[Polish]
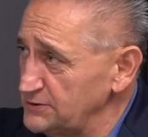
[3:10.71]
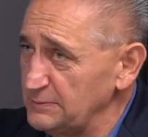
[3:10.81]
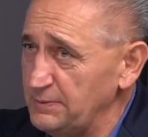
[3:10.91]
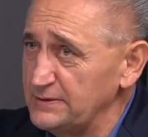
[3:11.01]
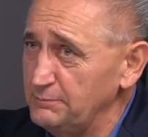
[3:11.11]

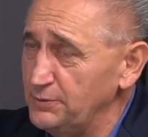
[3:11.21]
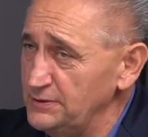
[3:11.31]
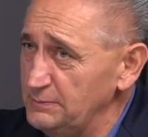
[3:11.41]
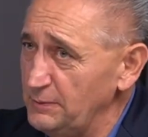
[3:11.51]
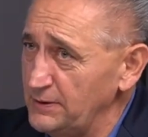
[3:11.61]
że pana
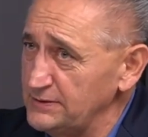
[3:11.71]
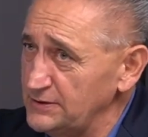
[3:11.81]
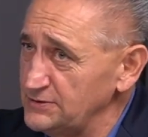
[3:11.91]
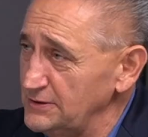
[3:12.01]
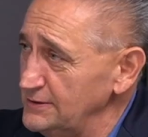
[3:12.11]
boli, bo pan
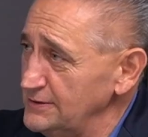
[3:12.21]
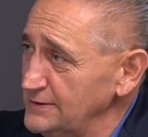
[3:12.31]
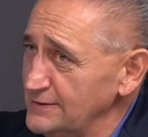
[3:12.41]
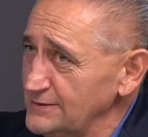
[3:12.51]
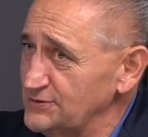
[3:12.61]
jeszcze
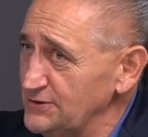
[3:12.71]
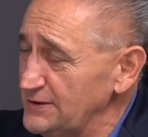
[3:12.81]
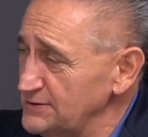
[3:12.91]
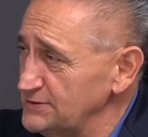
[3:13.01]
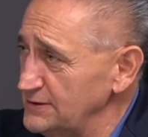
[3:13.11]

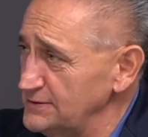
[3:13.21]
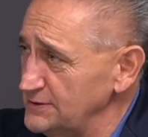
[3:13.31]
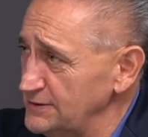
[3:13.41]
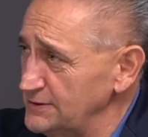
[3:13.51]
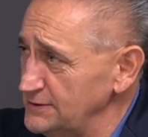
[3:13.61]
żyje, że,
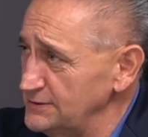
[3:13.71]
że,